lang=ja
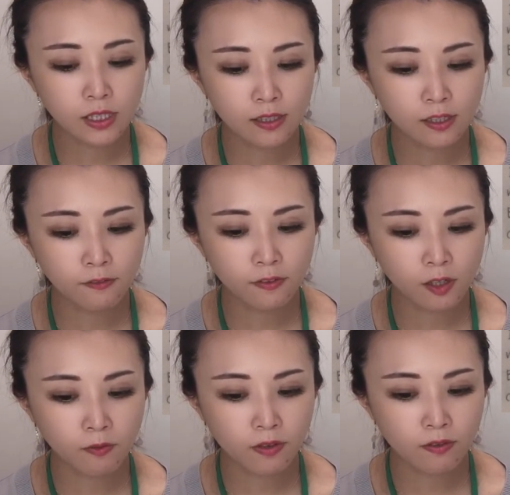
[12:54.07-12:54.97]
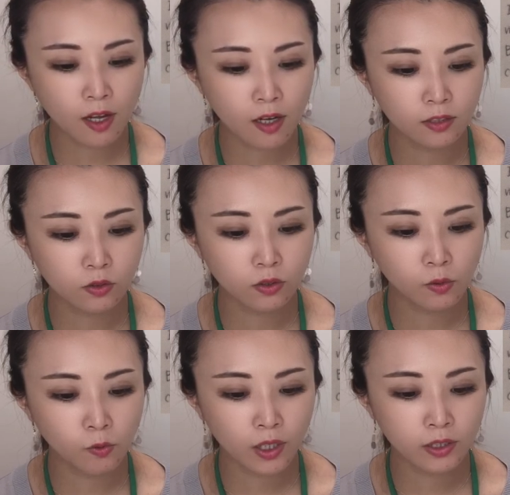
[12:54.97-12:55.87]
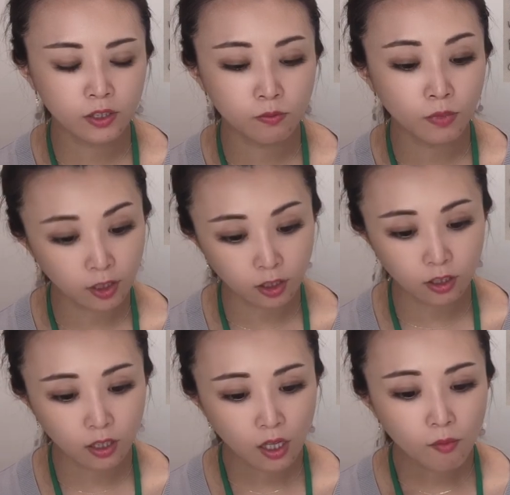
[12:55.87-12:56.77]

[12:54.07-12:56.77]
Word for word: interfere with their schoolwork too much,